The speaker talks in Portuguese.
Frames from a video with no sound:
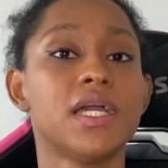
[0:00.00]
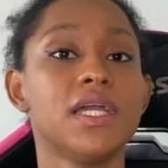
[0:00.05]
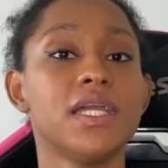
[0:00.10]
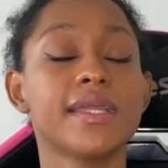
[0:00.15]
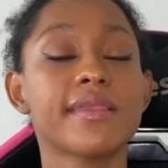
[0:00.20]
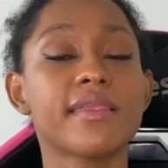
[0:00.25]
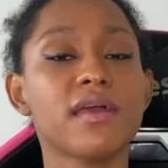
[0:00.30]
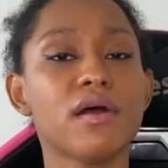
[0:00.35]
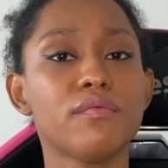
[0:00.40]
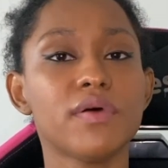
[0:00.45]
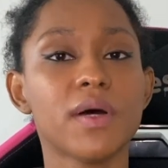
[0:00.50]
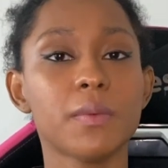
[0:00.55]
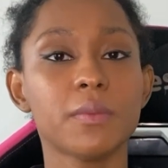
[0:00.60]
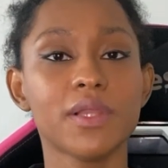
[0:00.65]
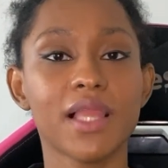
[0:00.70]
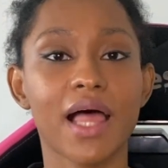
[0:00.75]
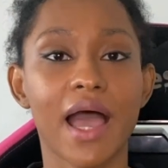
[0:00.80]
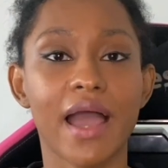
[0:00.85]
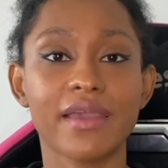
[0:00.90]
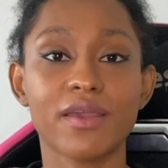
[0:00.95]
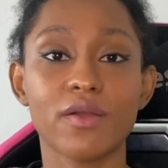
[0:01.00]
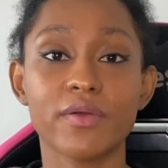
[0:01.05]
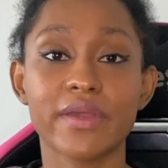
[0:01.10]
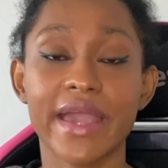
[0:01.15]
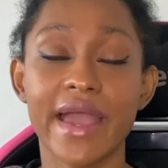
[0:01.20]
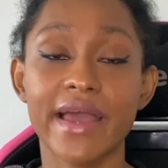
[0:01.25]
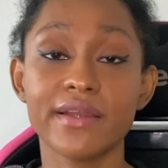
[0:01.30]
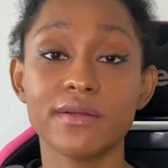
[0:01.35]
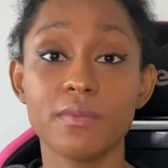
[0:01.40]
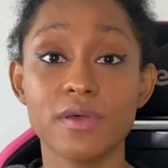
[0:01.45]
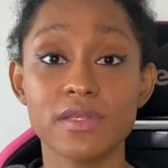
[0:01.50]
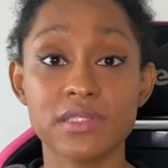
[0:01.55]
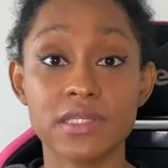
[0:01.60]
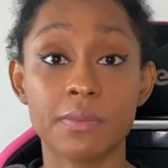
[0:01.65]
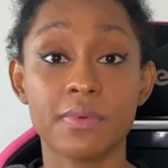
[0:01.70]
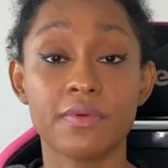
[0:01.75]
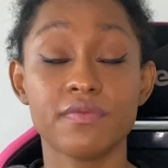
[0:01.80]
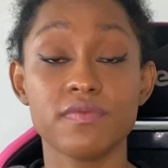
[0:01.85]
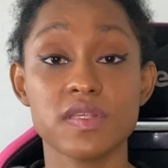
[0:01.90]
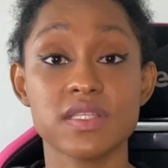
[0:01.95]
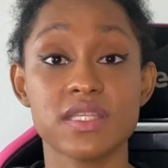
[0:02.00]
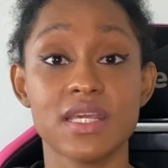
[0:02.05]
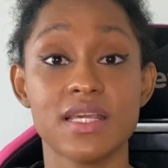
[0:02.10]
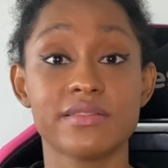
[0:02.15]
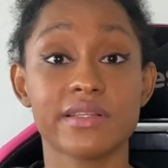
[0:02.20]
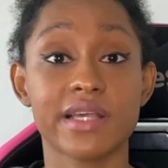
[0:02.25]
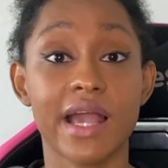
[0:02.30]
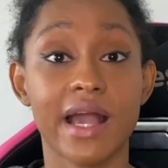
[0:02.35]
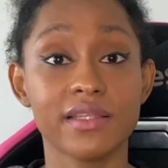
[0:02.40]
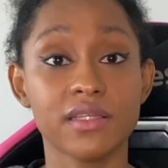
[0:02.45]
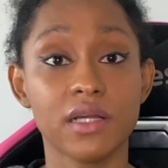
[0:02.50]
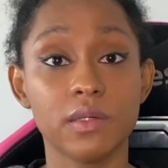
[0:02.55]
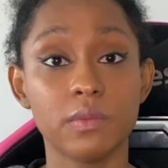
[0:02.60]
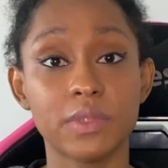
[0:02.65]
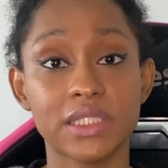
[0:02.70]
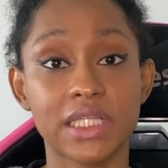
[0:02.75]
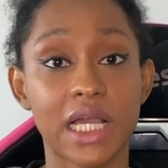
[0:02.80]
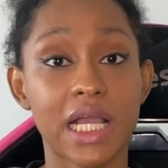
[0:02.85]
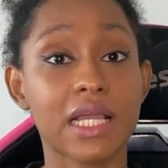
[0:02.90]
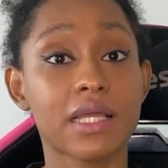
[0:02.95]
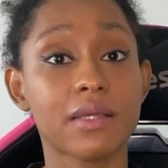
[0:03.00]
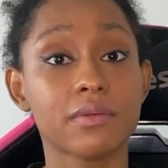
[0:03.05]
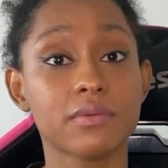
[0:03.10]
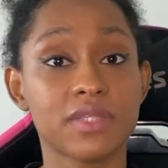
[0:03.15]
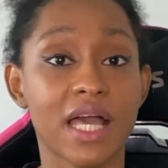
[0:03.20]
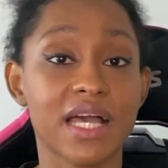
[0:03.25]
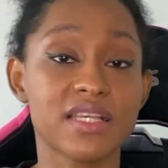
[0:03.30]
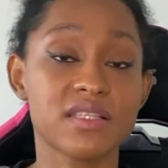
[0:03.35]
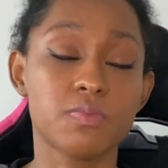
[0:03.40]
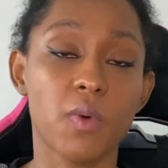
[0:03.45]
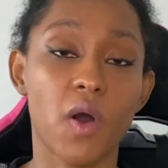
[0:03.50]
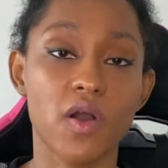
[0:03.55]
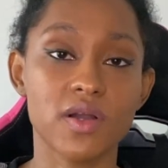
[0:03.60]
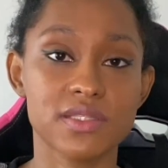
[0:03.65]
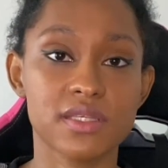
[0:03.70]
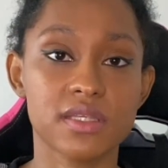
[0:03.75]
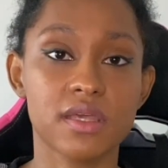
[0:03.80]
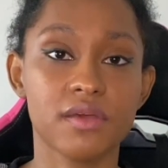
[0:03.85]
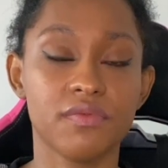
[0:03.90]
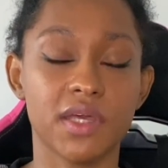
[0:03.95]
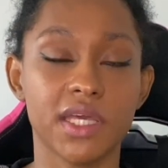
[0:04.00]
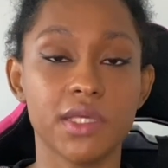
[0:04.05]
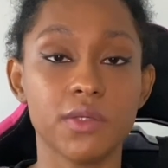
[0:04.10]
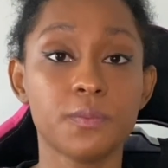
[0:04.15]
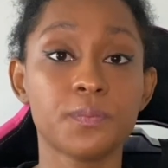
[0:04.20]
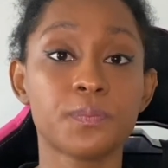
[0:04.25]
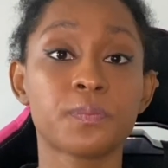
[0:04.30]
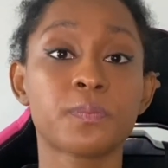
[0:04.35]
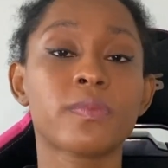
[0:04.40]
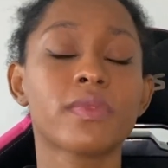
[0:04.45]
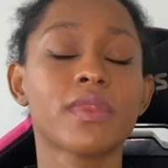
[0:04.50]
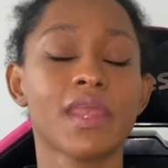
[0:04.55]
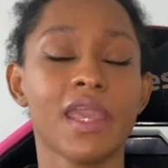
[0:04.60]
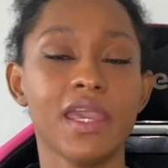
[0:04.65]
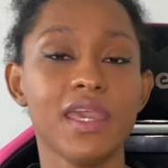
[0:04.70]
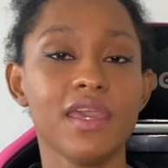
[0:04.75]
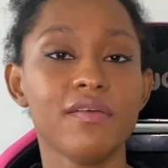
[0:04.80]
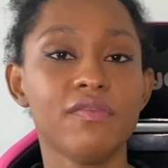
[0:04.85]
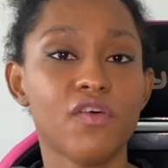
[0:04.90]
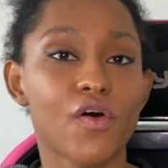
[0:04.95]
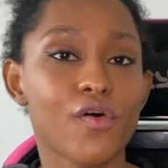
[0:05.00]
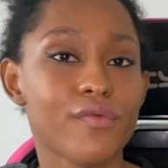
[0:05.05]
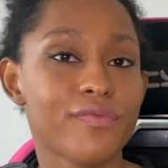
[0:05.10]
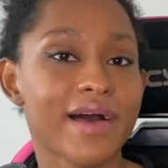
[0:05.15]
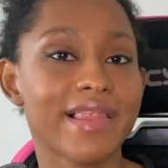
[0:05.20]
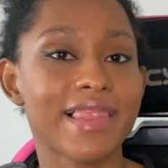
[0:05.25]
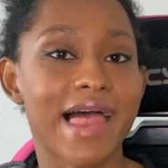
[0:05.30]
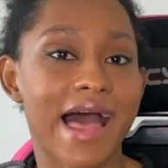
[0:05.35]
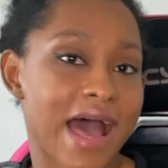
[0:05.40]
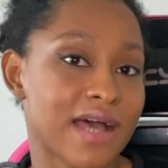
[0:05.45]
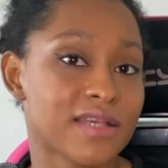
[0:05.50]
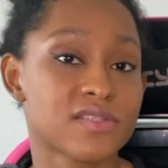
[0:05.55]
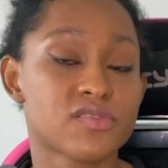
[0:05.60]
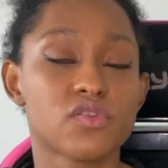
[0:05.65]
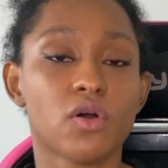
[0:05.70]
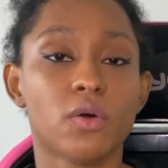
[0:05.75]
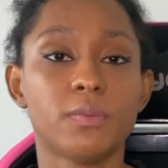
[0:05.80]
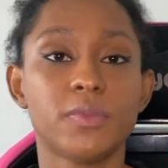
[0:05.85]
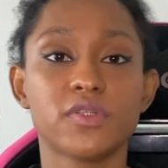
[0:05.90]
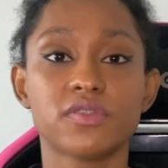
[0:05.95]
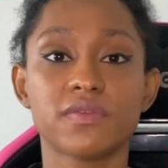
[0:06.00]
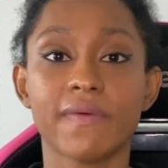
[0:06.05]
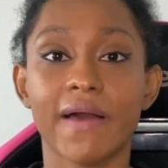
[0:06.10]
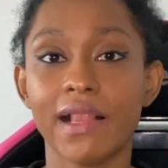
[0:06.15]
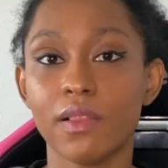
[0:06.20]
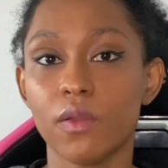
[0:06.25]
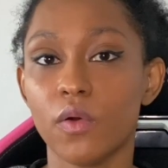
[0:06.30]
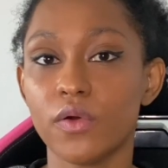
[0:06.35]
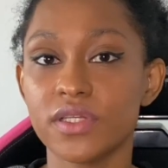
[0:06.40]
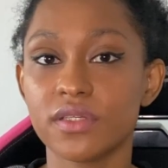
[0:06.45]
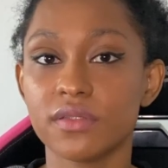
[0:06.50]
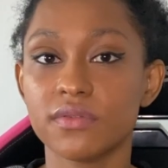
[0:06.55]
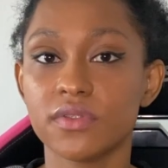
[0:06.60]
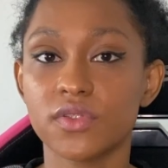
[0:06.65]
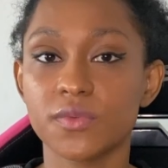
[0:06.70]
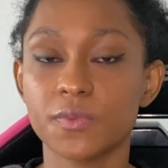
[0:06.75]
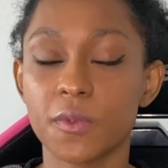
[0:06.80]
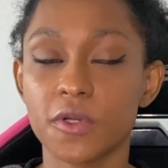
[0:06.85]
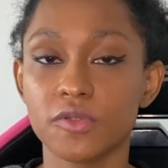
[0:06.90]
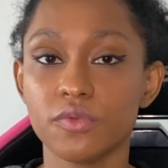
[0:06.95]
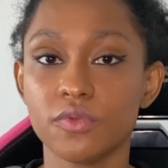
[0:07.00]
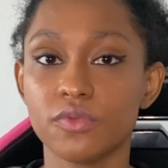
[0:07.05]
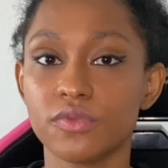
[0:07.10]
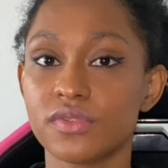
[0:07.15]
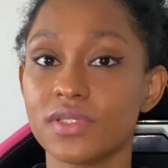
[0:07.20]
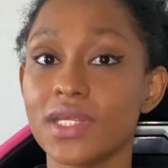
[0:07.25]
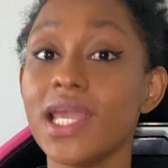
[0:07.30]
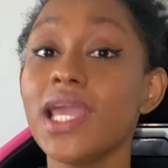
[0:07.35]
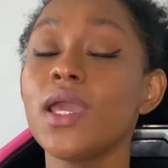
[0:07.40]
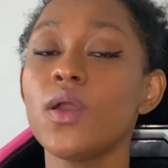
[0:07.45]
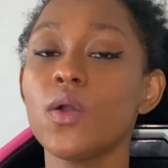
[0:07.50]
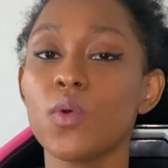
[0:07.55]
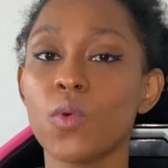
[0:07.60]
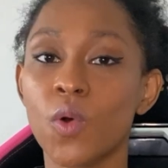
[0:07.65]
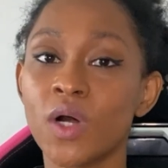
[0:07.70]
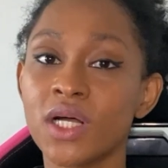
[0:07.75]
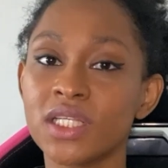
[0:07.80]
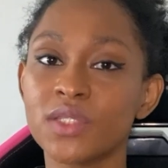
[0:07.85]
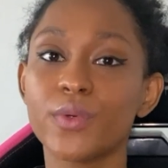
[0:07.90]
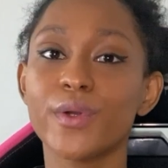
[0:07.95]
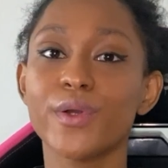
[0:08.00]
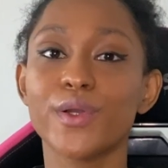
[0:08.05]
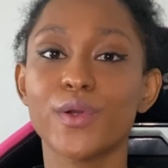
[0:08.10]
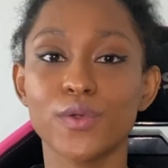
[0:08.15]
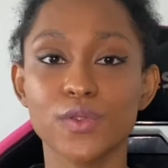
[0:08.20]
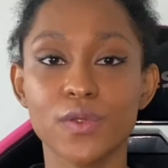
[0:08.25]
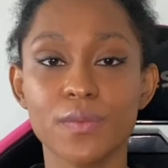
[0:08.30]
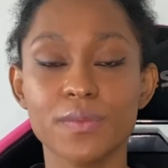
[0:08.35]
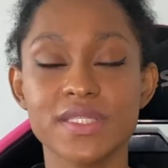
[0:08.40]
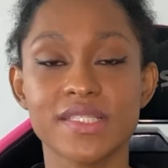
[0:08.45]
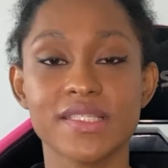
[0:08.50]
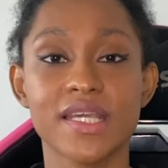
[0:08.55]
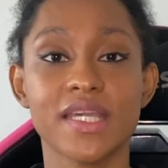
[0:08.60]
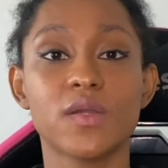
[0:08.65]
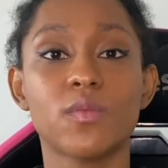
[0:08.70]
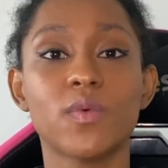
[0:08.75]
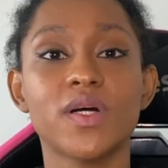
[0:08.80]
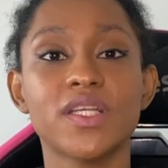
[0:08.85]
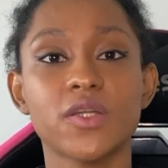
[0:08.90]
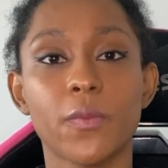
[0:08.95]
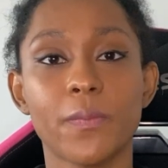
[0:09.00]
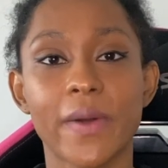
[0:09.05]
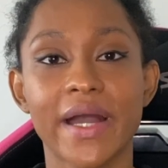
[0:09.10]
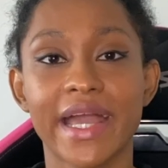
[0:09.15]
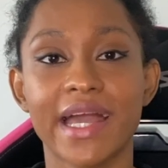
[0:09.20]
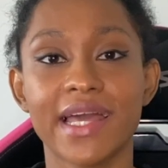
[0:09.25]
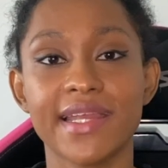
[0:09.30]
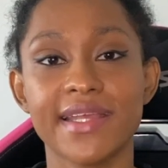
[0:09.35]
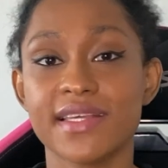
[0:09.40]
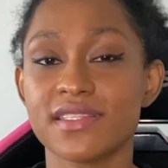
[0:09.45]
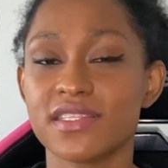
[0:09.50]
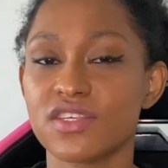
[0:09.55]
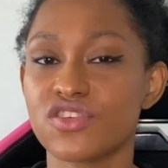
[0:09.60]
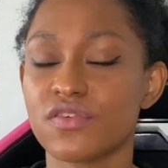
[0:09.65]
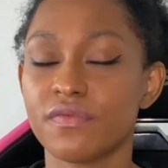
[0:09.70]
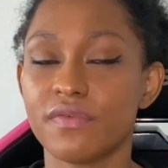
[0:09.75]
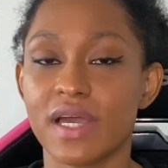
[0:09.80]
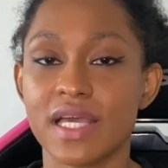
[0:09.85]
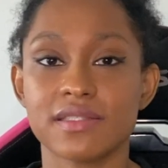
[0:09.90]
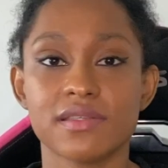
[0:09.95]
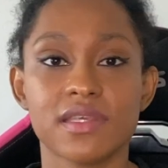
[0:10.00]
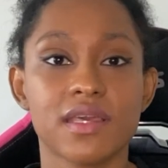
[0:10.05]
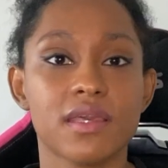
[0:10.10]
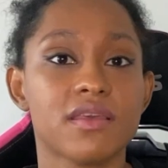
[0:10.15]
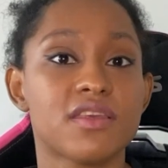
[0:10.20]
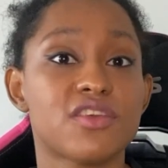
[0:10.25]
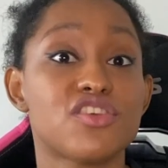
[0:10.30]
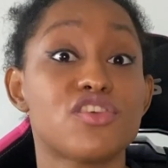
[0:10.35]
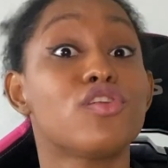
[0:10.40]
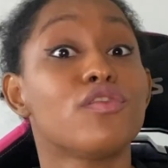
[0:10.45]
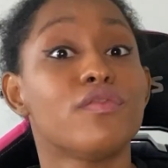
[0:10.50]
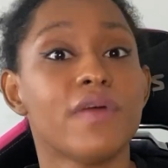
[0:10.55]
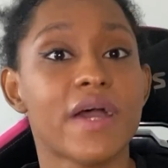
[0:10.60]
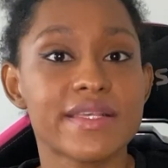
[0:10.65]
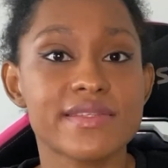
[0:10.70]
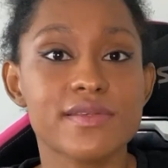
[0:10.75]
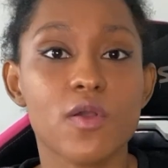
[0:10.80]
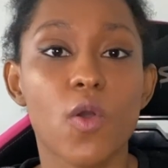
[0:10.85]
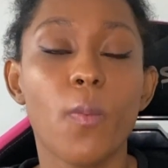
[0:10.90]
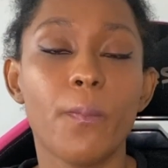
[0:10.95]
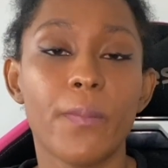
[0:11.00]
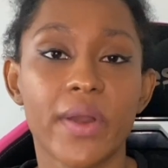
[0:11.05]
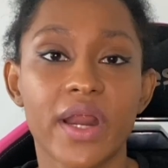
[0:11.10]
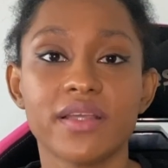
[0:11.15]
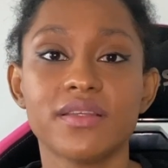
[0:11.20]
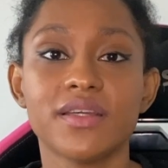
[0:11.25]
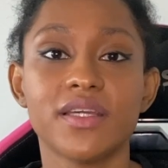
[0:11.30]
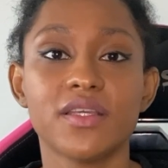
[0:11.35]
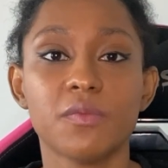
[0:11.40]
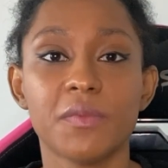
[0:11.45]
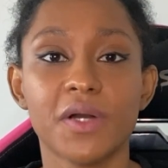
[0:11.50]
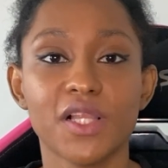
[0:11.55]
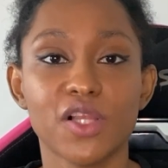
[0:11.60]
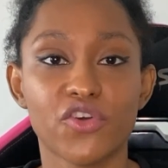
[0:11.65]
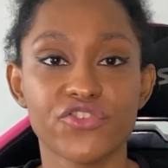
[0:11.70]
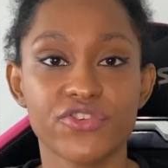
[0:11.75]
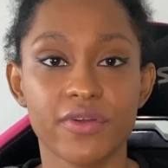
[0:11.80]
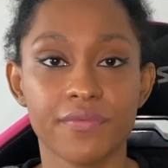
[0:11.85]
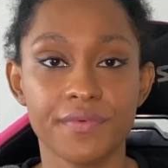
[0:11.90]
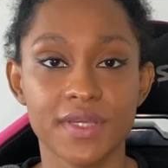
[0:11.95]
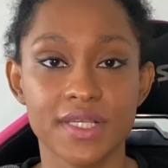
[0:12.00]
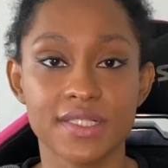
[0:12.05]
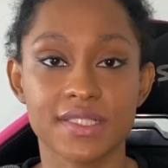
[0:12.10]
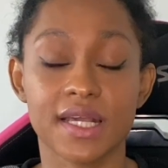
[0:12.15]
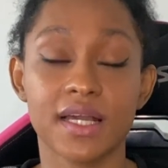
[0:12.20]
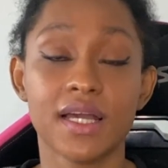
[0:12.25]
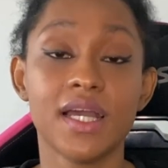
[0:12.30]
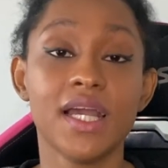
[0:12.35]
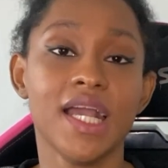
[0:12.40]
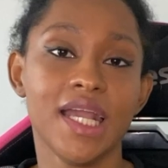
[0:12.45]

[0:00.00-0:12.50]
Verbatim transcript: Então vamos lá que eu quero mostrar pra vocês cada uma da, das boxes que veio e vou falar sobre os valores dos produtos e o quanto eu economizei, quanto eu pagaria se tivesse estivesse comprando aí numa loja física.